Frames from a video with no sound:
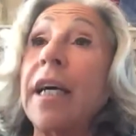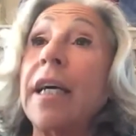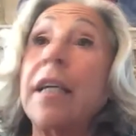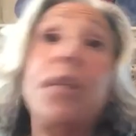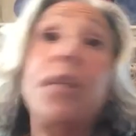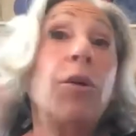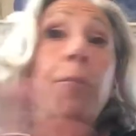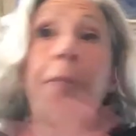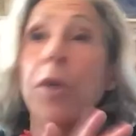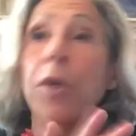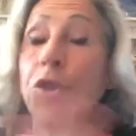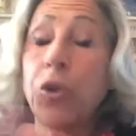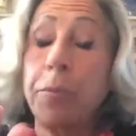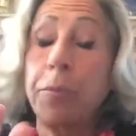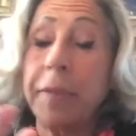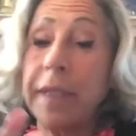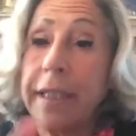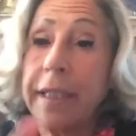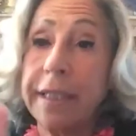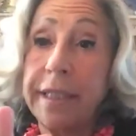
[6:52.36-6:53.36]
non
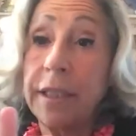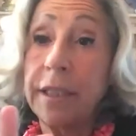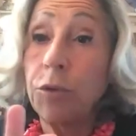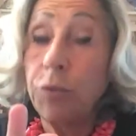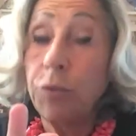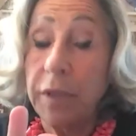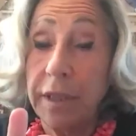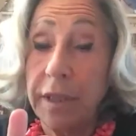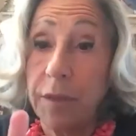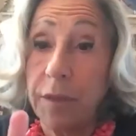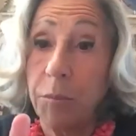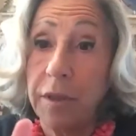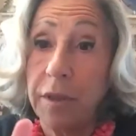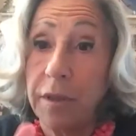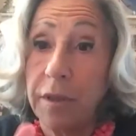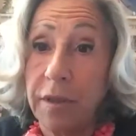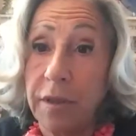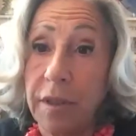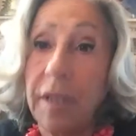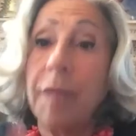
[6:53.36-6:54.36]
posso parlare di autismo.
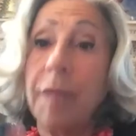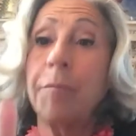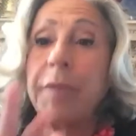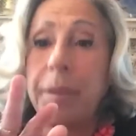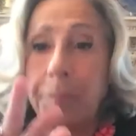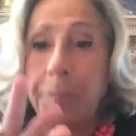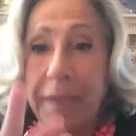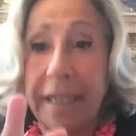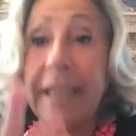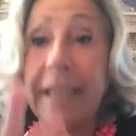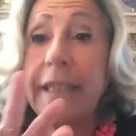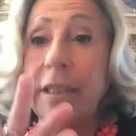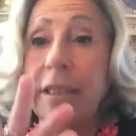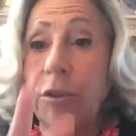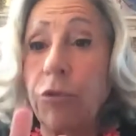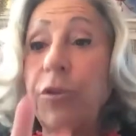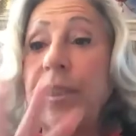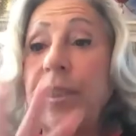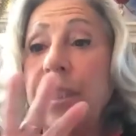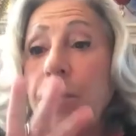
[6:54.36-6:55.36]
Per parlare
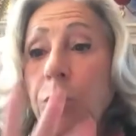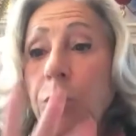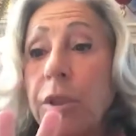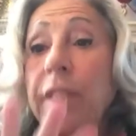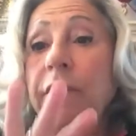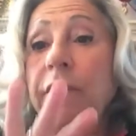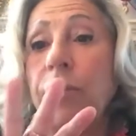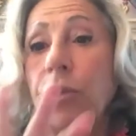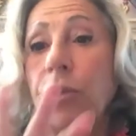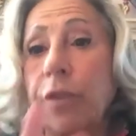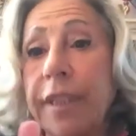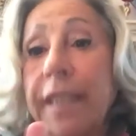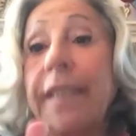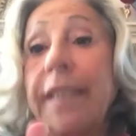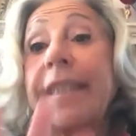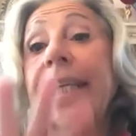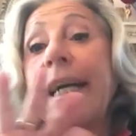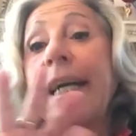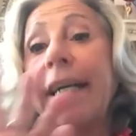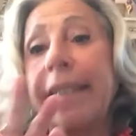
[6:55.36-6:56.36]
di autismo devono
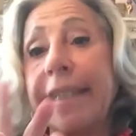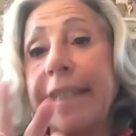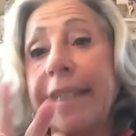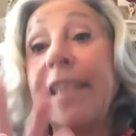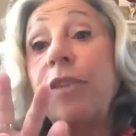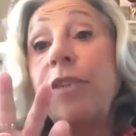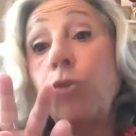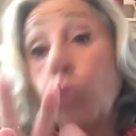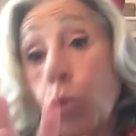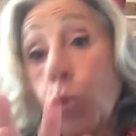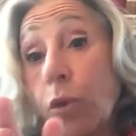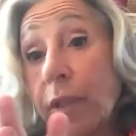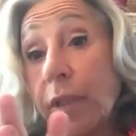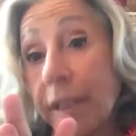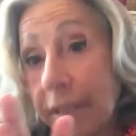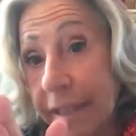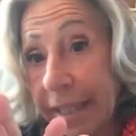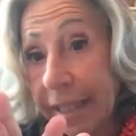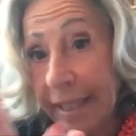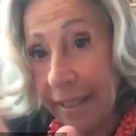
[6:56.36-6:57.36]
rientrare in tutte
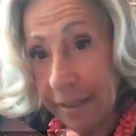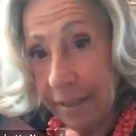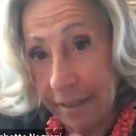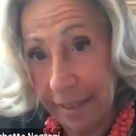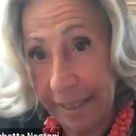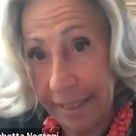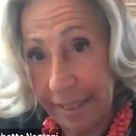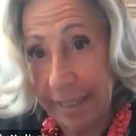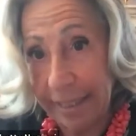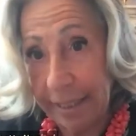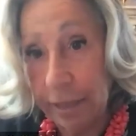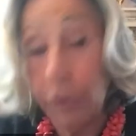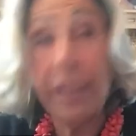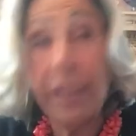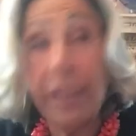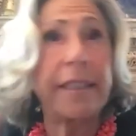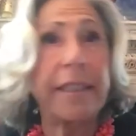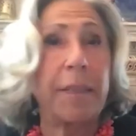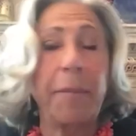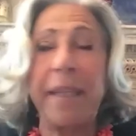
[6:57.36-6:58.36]
e tre le
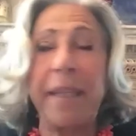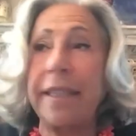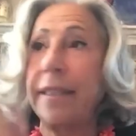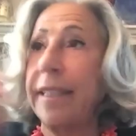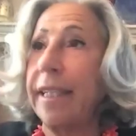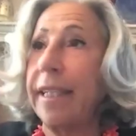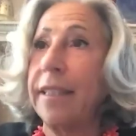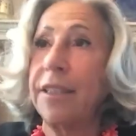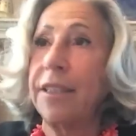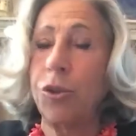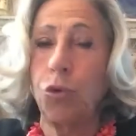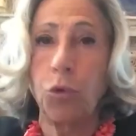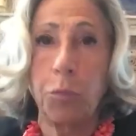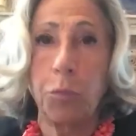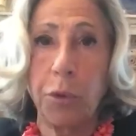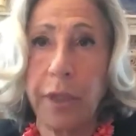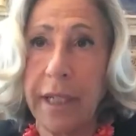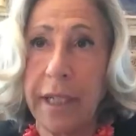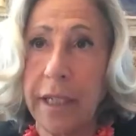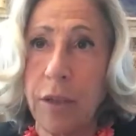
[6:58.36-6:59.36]
categorie, altrimenti è
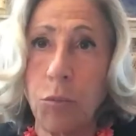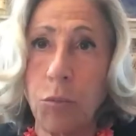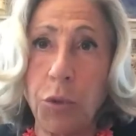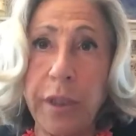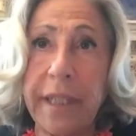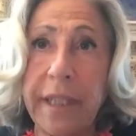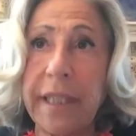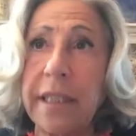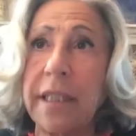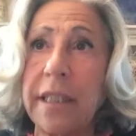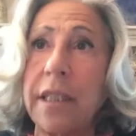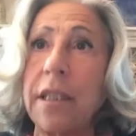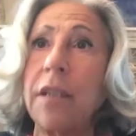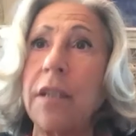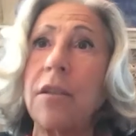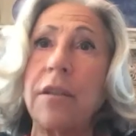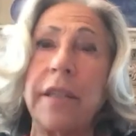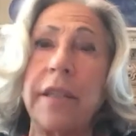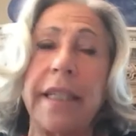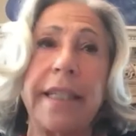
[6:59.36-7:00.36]
disturbo della
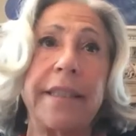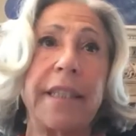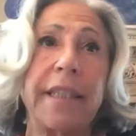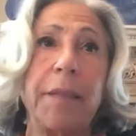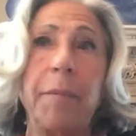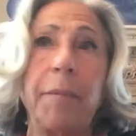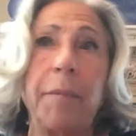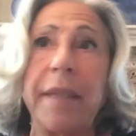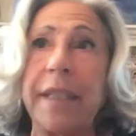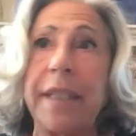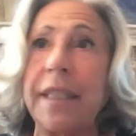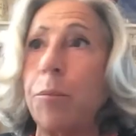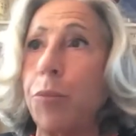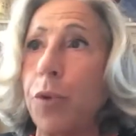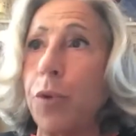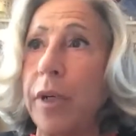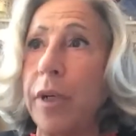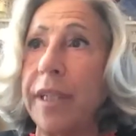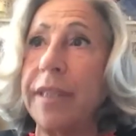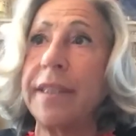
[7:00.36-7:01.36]
comunicazione, altrimenti
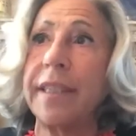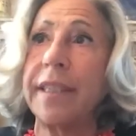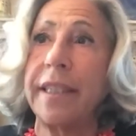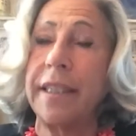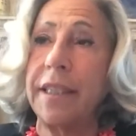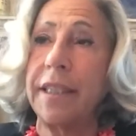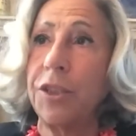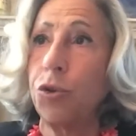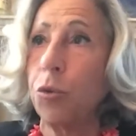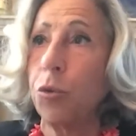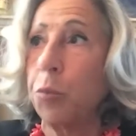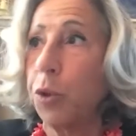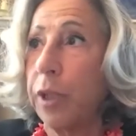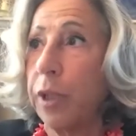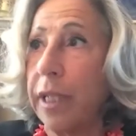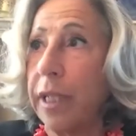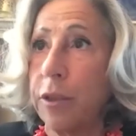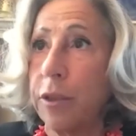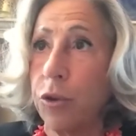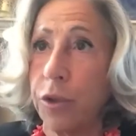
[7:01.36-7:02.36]
può essere disturbo
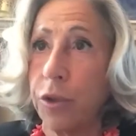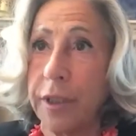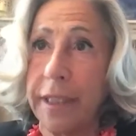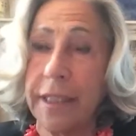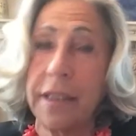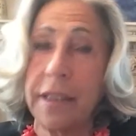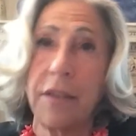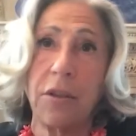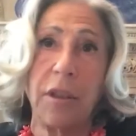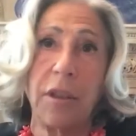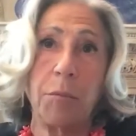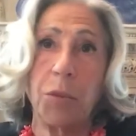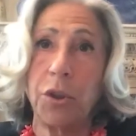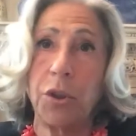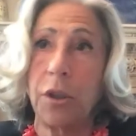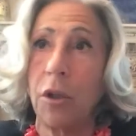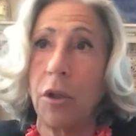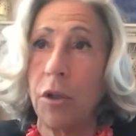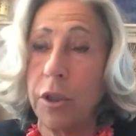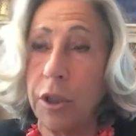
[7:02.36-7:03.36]
della coordinazione
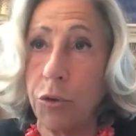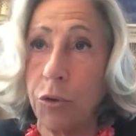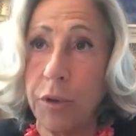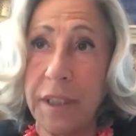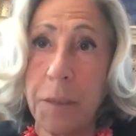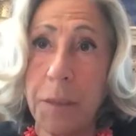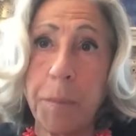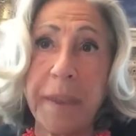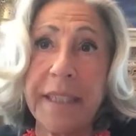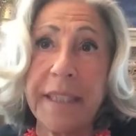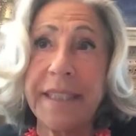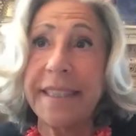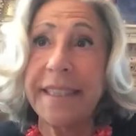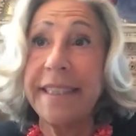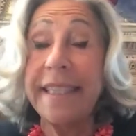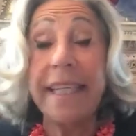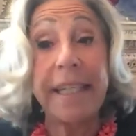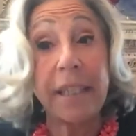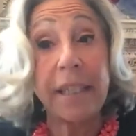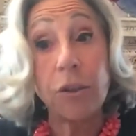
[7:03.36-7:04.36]
motoria o
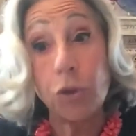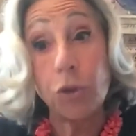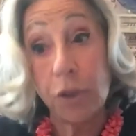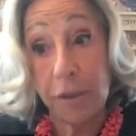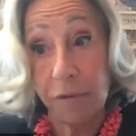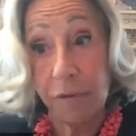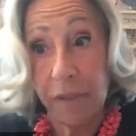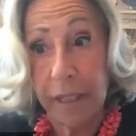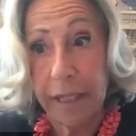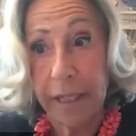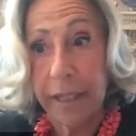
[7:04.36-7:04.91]
dispressia e così via.